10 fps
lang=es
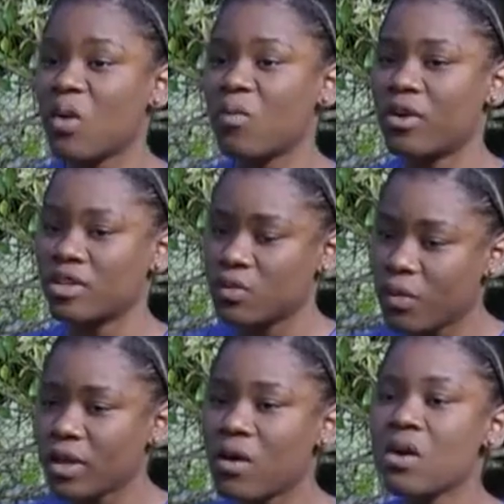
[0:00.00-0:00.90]
como
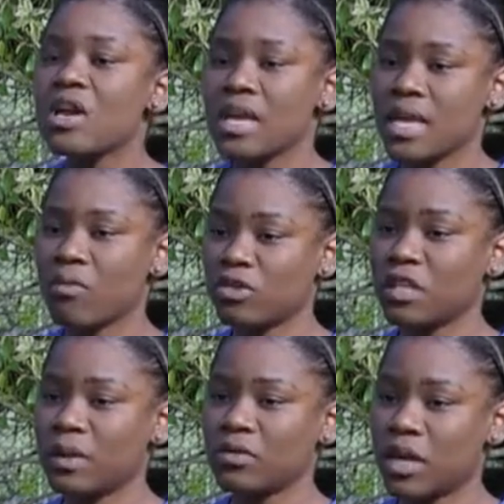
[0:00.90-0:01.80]
descuido y
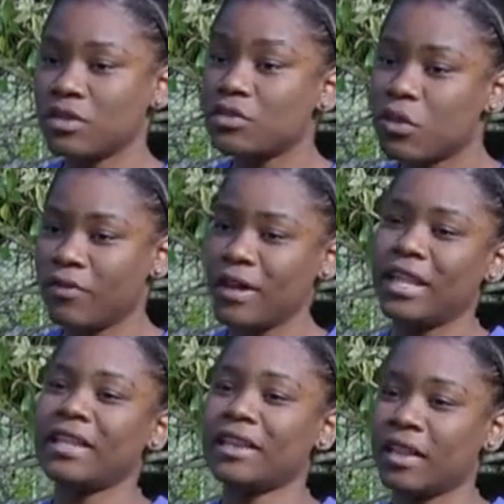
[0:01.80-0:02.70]
muchas personas
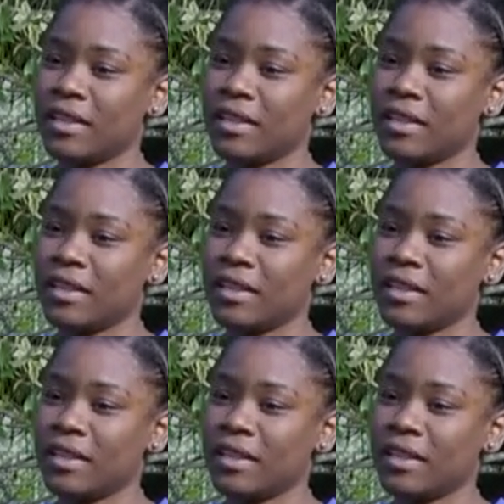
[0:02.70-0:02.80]
sufren